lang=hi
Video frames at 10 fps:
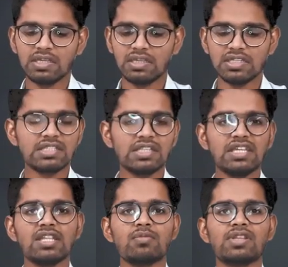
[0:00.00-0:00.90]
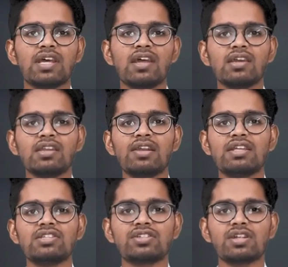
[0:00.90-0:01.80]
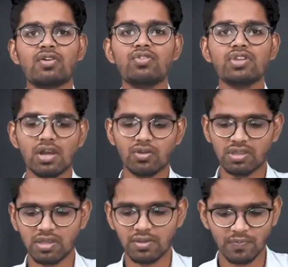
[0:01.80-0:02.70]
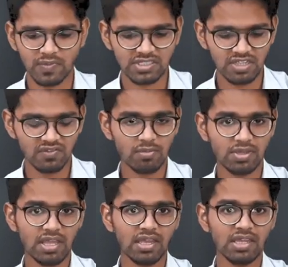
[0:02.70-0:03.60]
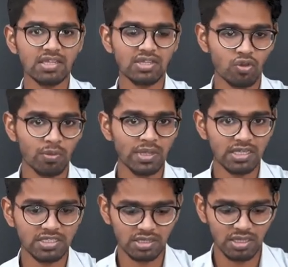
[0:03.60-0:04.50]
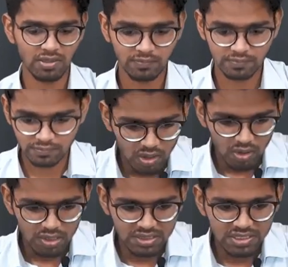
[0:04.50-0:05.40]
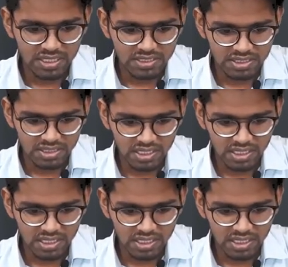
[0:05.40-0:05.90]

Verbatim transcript: इसने ये नहीं बताया कि रियलाइजेशन अकाउंट क्या होता है सिर्फ ये बताया कि क्यों बनाया जाता है ऑल दी एसेट